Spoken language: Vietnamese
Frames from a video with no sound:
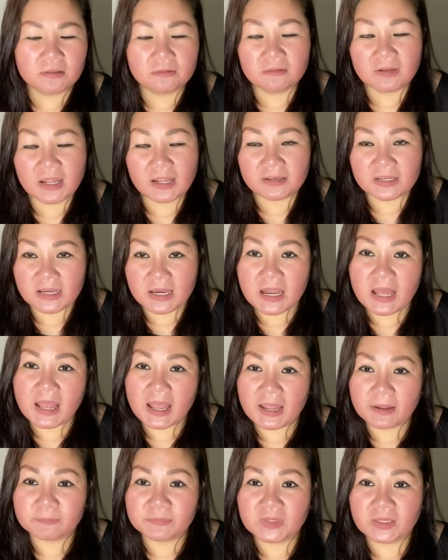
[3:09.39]
là đi
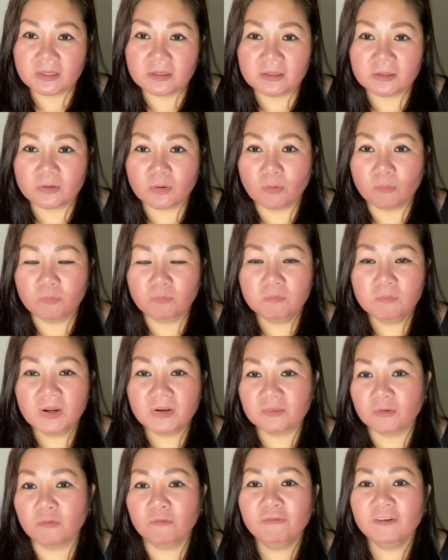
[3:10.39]
làm thì cũng
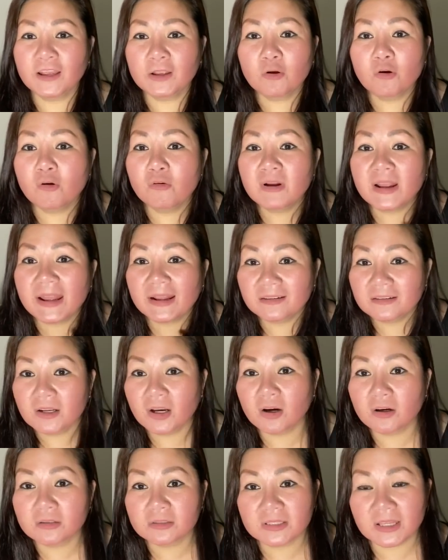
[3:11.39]
mình cũng phải cố gắng
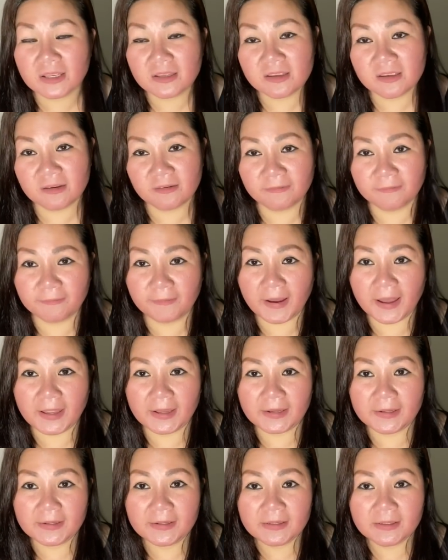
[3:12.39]
thôi tại vì
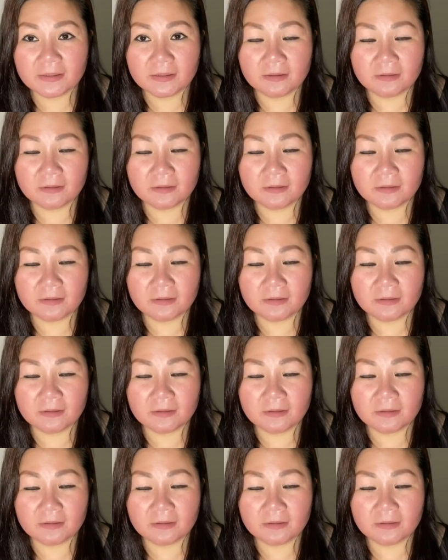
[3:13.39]
phải